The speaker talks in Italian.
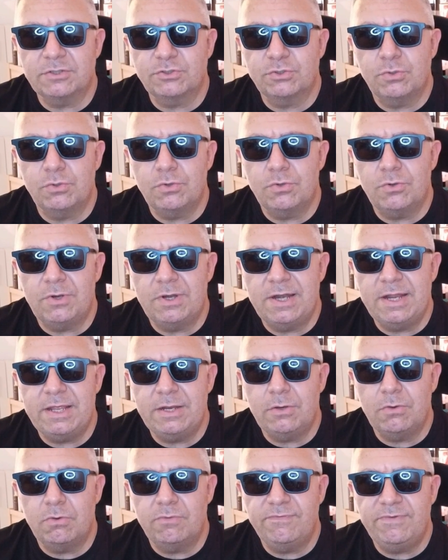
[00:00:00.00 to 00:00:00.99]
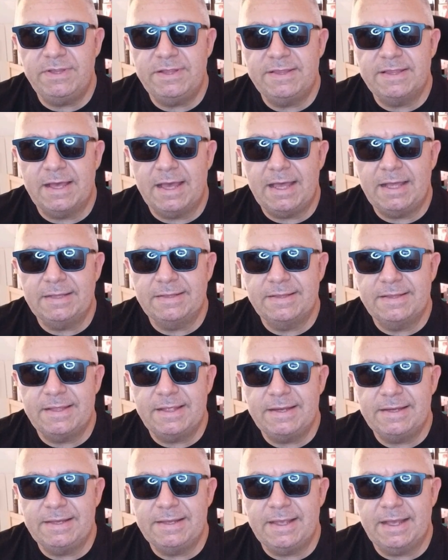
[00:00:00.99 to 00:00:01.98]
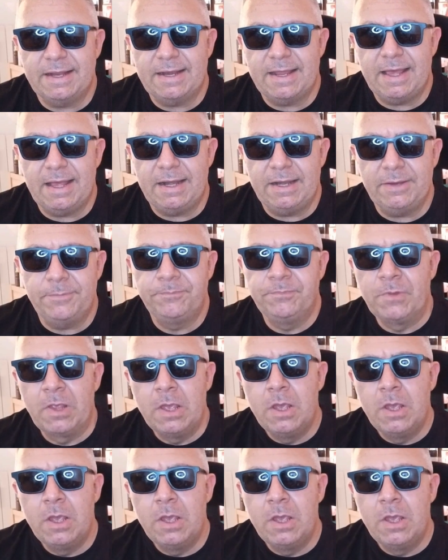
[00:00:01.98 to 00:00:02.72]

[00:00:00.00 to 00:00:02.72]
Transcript: sono le novità del canale.